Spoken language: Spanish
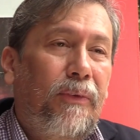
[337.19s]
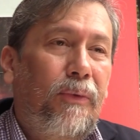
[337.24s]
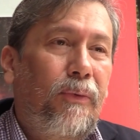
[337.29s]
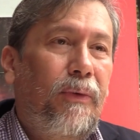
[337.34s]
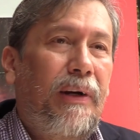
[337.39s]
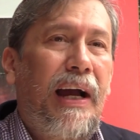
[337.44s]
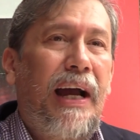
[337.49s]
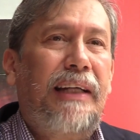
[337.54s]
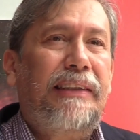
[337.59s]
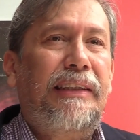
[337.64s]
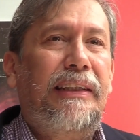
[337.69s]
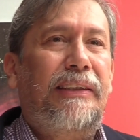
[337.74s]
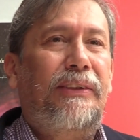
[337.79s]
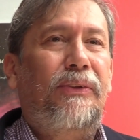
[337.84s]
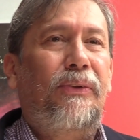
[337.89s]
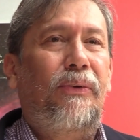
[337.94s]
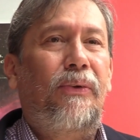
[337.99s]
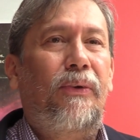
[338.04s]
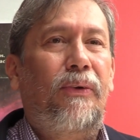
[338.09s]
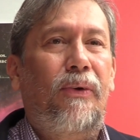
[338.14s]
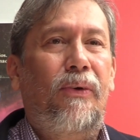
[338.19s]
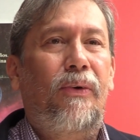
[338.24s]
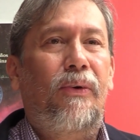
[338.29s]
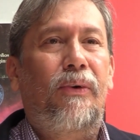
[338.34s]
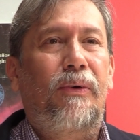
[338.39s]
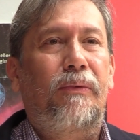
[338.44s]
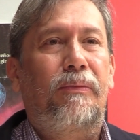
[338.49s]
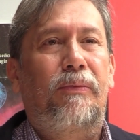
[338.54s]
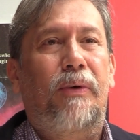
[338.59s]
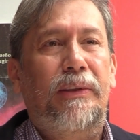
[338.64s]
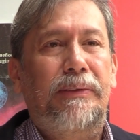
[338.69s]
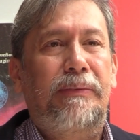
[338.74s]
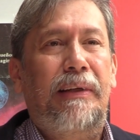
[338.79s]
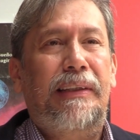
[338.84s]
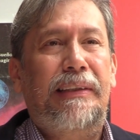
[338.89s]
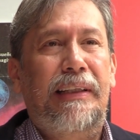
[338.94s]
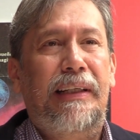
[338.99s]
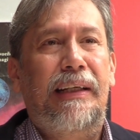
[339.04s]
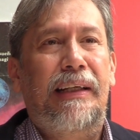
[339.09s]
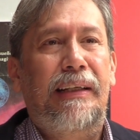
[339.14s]
lugares o,
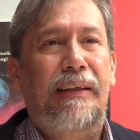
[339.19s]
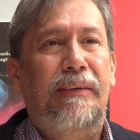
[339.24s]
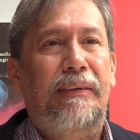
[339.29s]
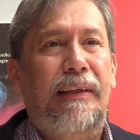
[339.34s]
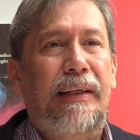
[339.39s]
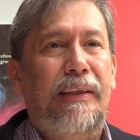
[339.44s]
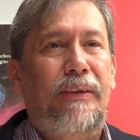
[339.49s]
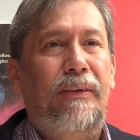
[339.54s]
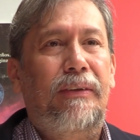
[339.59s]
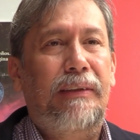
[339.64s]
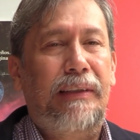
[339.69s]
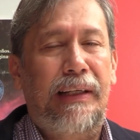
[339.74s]
formas de,